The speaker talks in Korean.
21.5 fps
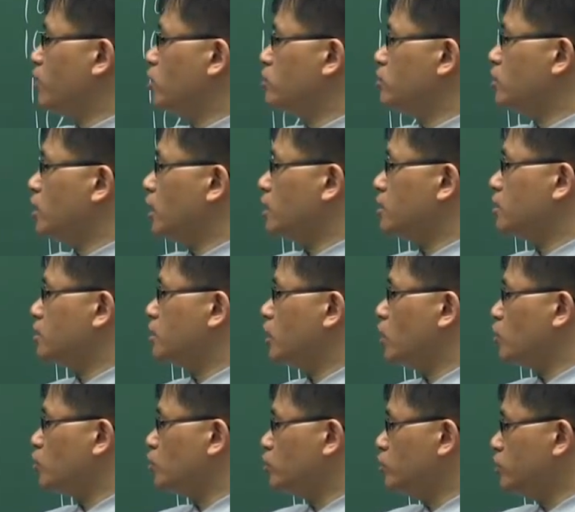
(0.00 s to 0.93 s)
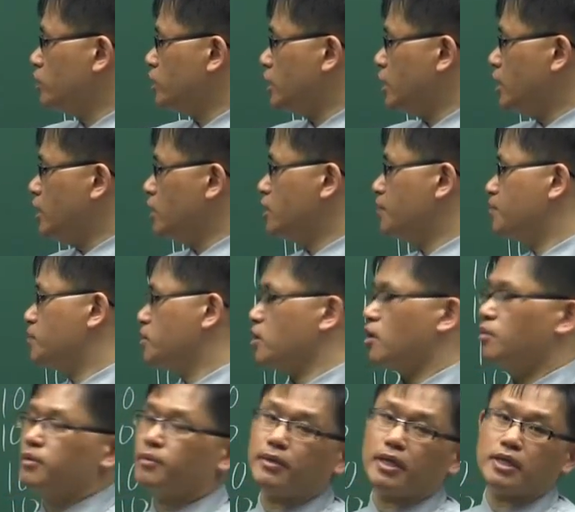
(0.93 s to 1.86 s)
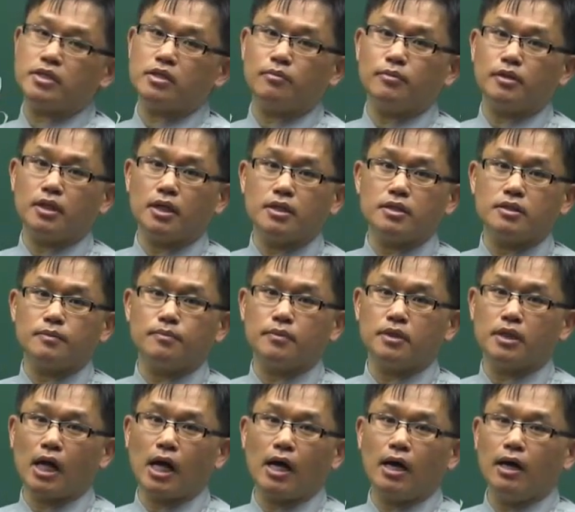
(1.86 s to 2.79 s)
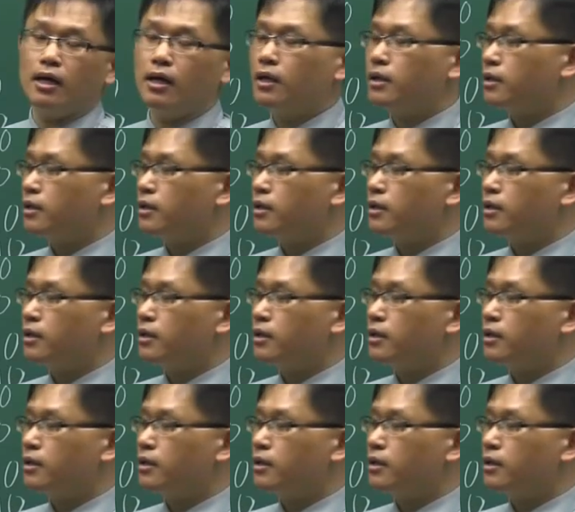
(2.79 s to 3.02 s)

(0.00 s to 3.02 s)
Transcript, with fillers: 펀드 같은 경우는 20점이 배점이 되어 있습니다.